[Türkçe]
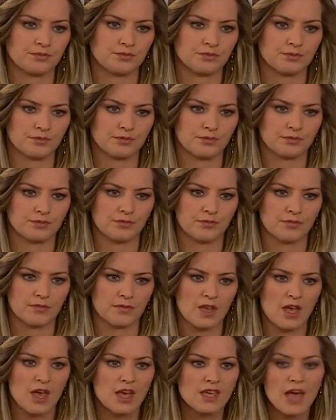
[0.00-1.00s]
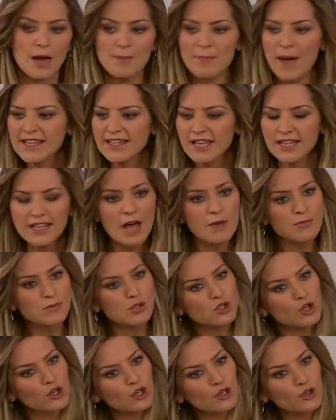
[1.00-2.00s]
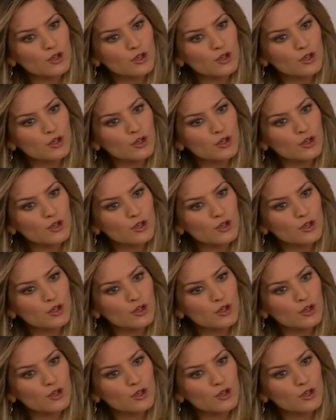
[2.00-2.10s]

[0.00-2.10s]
Bir de sen başlama. Ya ben yalan mı